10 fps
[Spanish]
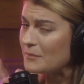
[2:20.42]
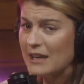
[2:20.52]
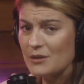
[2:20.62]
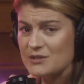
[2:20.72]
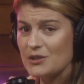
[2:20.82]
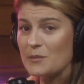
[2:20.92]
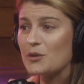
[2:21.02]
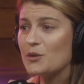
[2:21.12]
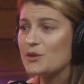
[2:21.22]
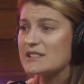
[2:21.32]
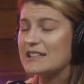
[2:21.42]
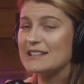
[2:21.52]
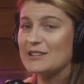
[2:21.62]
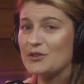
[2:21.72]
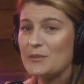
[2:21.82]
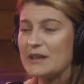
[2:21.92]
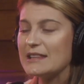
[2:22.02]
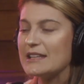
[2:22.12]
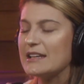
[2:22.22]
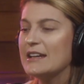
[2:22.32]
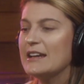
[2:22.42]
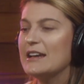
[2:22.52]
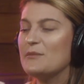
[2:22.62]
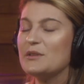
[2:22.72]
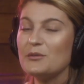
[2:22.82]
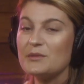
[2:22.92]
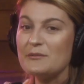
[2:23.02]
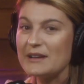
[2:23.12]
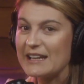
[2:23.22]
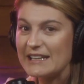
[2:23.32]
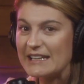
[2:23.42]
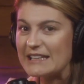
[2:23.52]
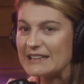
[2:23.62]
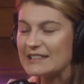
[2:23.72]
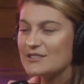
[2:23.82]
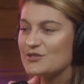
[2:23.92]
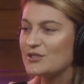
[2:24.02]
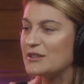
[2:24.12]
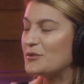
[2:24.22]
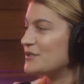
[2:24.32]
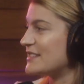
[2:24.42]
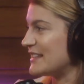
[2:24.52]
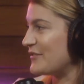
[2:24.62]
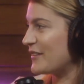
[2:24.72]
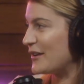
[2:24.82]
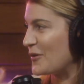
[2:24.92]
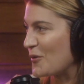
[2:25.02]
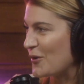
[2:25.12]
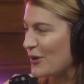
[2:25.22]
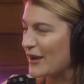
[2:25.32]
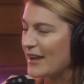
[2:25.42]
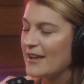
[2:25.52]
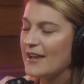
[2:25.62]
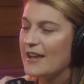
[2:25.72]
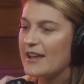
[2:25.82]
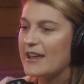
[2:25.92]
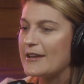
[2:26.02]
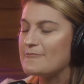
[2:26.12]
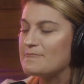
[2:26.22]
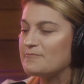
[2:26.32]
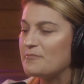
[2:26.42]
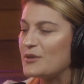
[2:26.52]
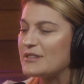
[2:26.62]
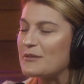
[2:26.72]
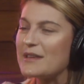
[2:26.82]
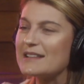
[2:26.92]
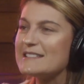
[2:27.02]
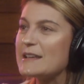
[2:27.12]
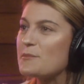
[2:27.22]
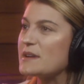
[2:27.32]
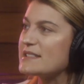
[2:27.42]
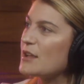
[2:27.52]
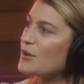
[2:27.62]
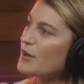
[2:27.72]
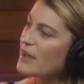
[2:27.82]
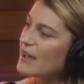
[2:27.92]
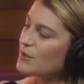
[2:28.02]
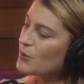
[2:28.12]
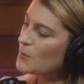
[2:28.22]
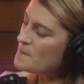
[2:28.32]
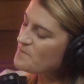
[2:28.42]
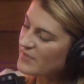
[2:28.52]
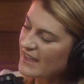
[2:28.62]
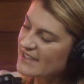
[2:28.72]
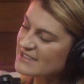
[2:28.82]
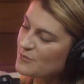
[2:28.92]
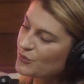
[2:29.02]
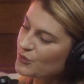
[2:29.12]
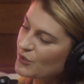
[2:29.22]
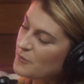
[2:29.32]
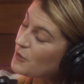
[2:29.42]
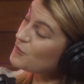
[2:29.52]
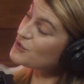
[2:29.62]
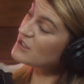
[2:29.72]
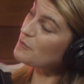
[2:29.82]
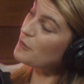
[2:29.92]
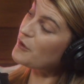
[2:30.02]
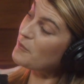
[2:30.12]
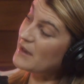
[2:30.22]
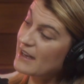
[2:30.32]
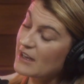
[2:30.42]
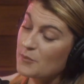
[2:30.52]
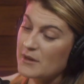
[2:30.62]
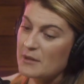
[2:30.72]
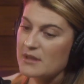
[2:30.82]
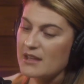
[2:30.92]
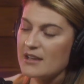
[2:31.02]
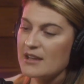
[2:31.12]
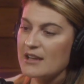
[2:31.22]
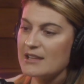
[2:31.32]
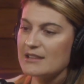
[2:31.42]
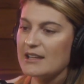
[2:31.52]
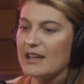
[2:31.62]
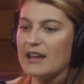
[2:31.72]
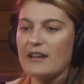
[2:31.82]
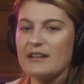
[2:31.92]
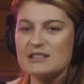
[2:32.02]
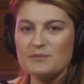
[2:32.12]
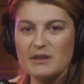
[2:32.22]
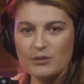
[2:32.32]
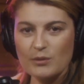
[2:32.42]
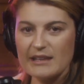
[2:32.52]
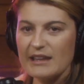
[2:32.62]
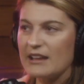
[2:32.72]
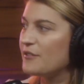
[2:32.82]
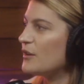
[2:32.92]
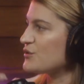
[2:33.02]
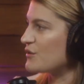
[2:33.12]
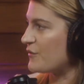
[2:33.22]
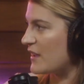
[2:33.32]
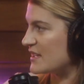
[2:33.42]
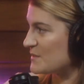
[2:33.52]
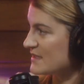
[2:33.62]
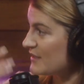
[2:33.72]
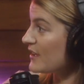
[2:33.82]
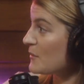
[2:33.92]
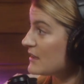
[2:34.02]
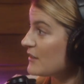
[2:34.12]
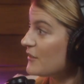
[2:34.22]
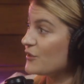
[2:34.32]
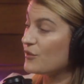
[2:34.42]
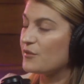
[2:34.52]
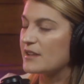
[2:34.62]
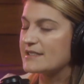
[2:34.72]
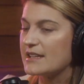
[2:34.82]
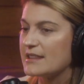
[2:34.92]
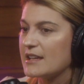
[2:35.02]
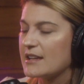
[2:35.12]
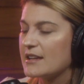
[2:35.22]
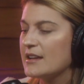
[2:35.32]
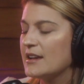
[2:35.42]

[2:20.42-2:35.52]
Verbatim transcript: Para los que no me conocen anteriormente, mi nombre es Marianne Hitt, yo soy neurocientífica y oncóloga, em, pero también siempre he estado navegando este mundo que por mucho tiempo fue paralelo para mí, de espiritualidad y filosofía, específicamente filosofía asiática.